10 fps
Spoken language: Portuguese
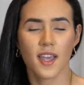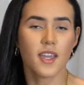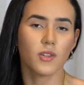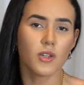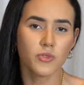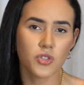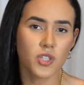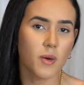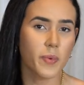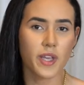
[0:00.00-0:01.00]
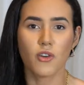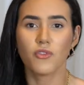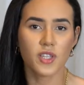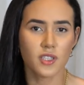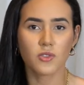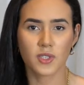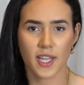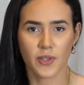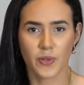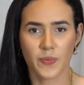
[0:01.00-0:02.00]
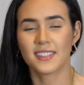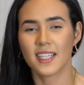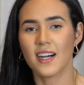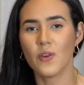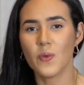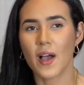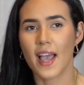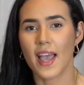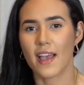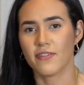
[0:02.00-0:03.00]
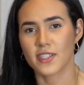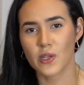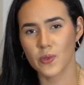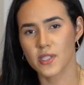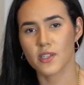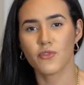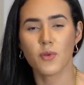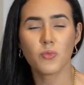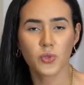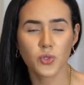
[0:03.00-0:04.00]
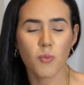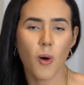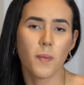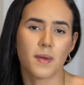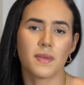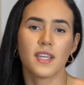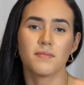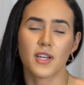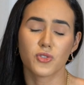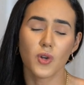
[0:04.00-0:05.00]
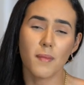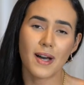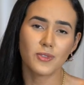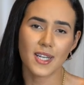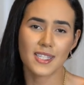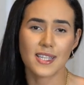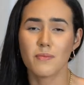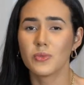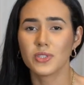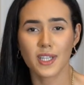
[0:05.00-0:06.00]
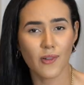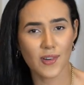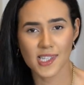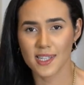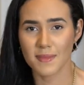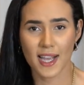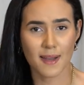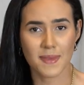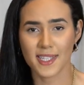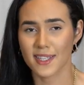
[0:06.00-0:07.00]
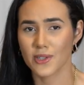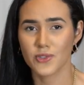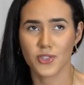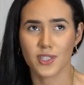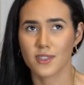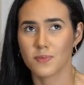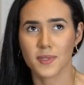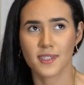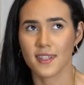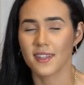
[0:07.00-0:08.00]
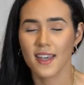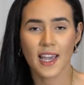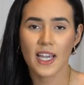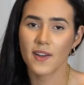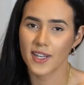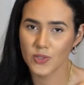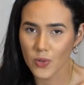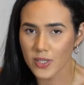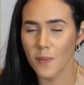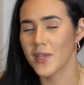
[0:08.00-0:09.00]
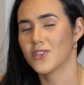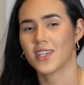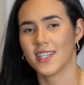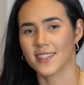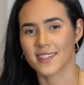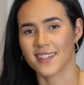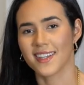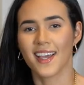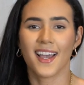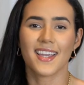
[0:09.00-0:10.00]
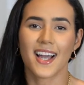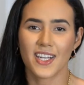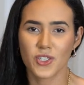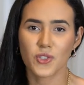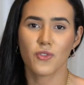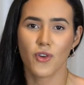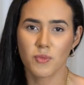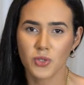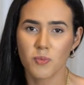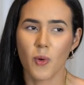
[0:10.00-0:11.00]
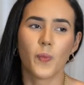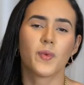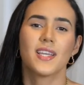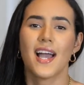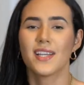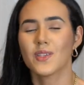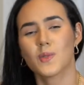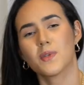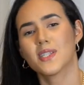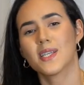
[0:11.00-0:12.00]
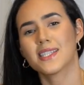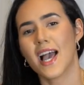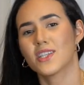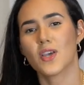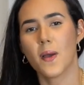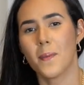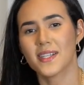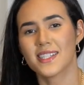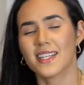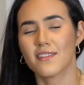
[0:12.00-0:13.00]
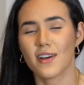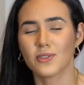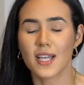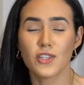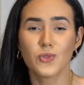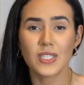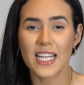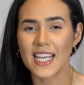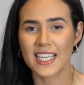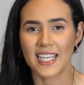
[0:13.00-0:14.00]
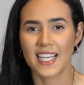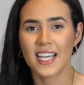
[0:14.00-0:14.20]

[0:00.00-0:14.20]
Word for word: E eu não tinha, porque eu vim do interior. Então, é, fazer cursinho foi muito bom para mim, me ajudou a amadurecer muita coisa na minha cabeça que eu tinha, tipo assim, que eu era totalmente criança. E acredito que foi muito bom bom. E aí em 2017 eu passei na faculdade Unic.